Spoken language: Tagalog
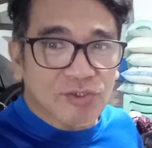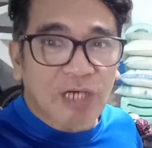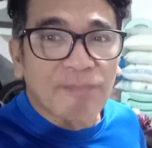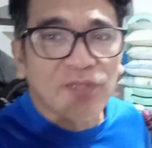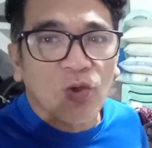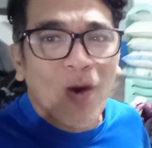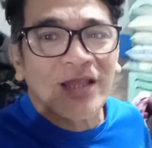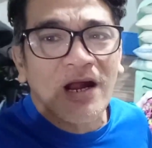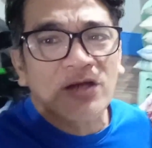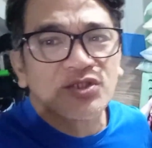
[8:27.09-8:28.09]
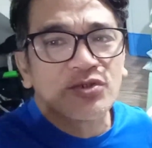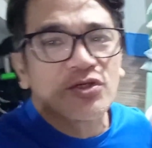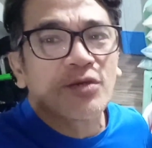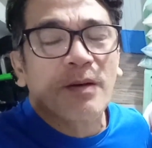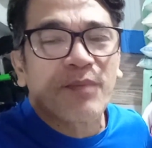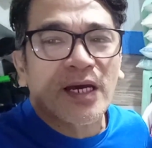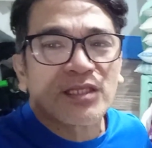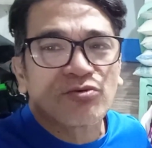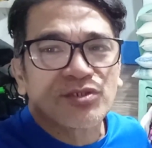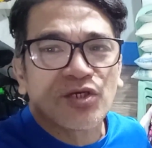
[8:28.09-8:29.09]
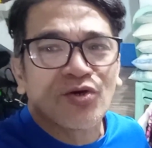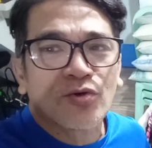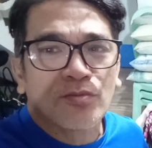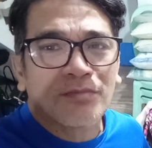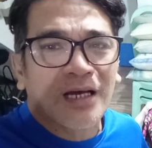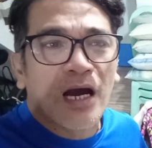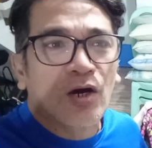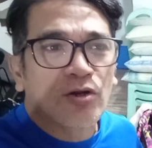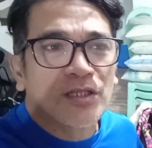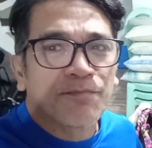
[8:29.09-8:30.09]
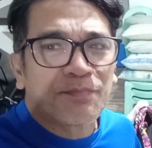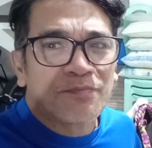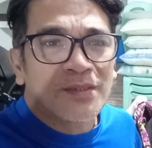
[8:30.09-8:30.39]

So, after 1 hour siguro, papakita ko sa inyo kung magkakaroon ng